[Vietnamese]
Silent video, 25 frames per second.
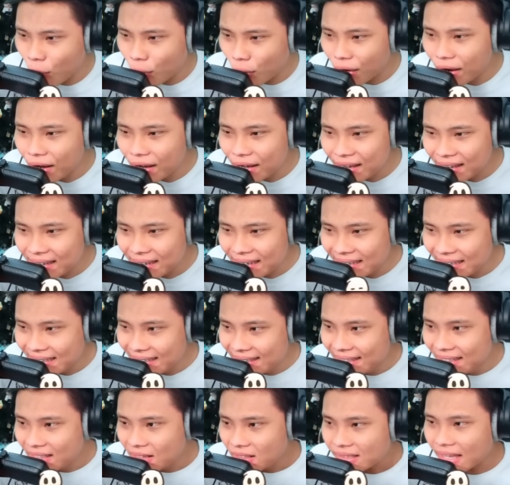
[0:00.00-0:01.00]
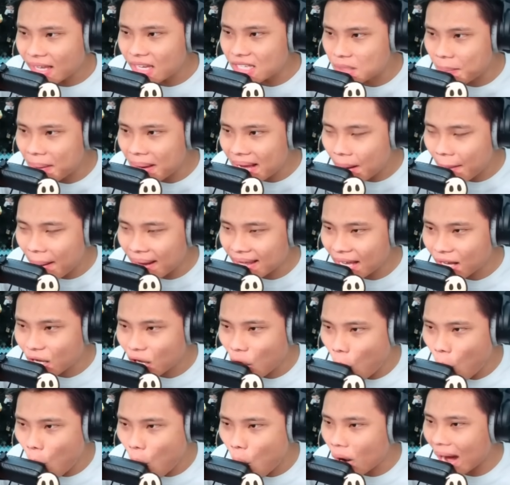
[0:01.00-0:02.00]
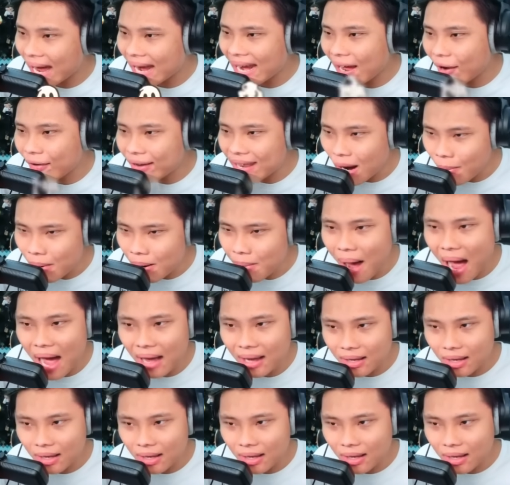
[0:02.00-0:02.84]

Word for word: ôi Titan speed các bạn tới cứu. Ủa cảnh này có gì đâu bí mật